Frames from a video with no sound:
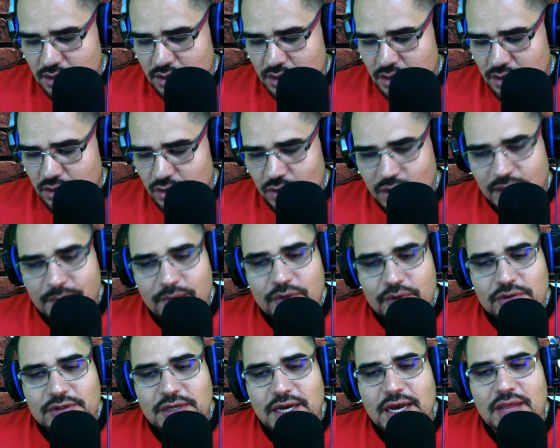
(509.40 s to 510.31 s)
Lo
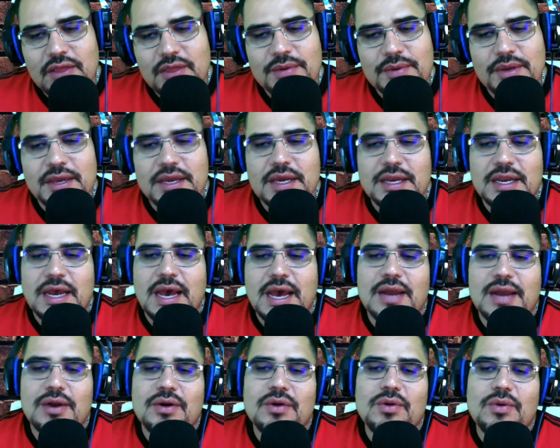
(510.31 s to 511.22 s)
hemos dejado bien
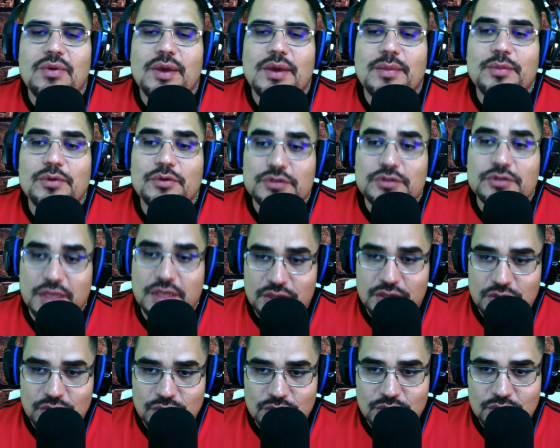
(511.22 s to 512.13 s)
claro, lo hemos
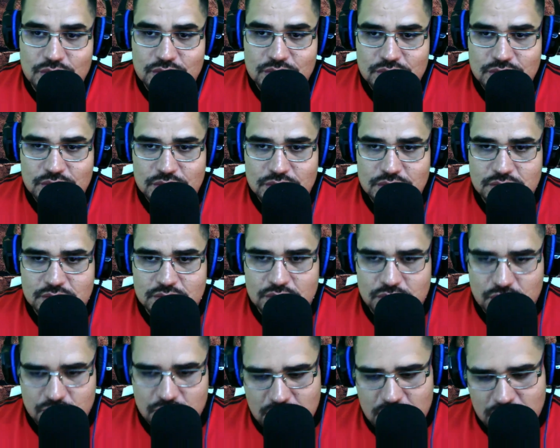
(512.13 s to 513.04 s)
dicho.
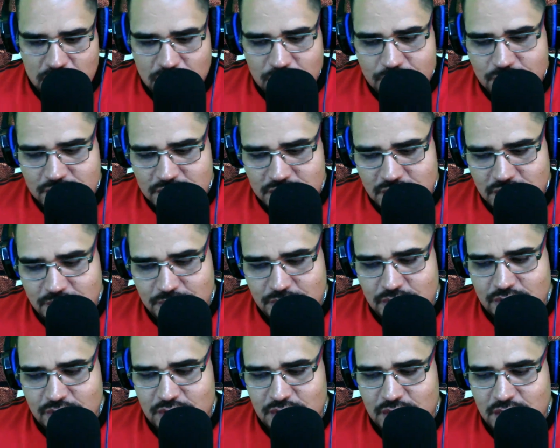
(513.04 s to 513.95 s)
Yo desde un
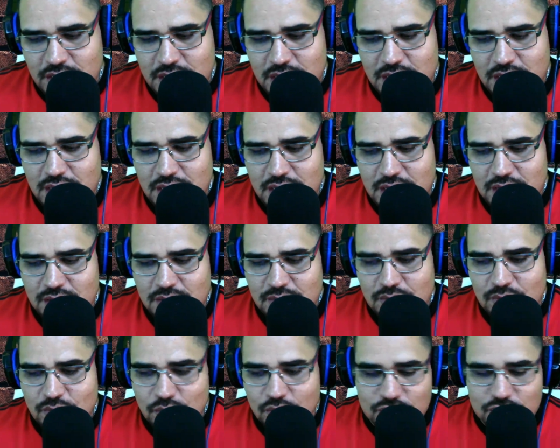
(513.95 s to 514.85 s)
principio lo dije,
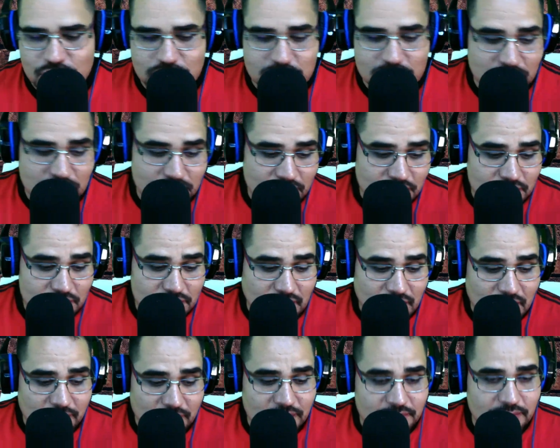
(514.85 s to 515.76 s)
muchos
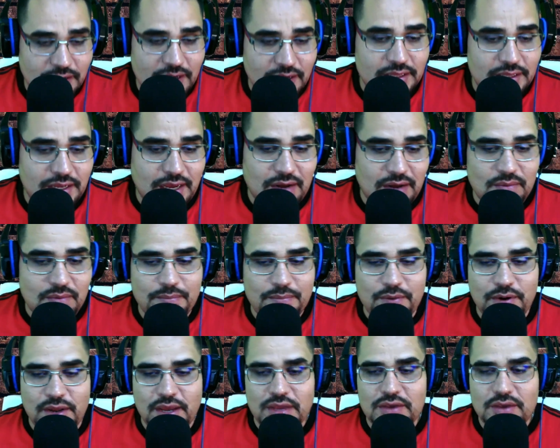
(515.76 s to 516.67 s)
tal vez me criticaron
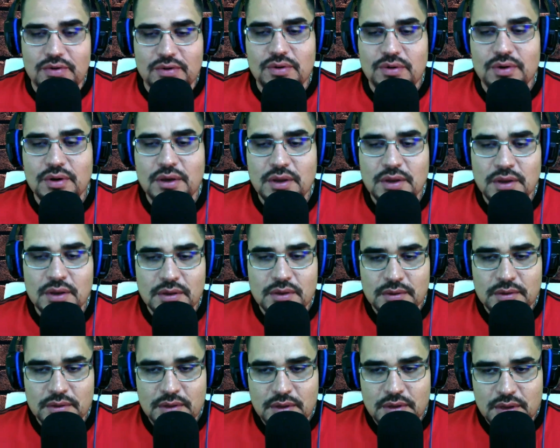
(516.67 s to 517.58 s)
por ello.
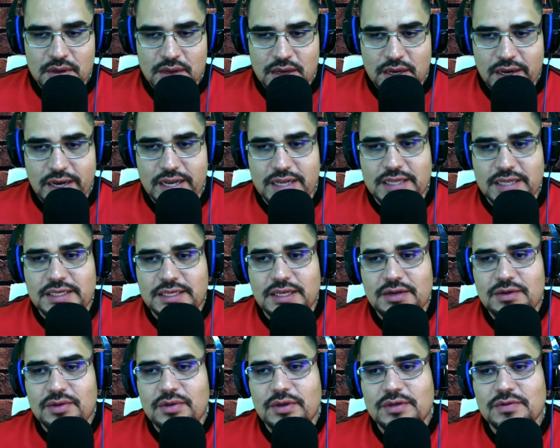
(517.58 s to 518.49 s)
El
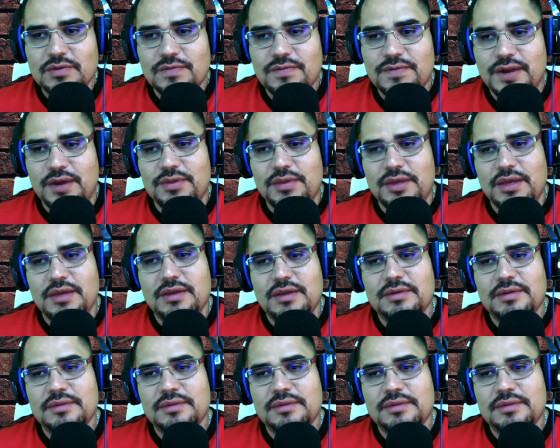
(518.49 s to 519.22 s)
sínodo es un fraude.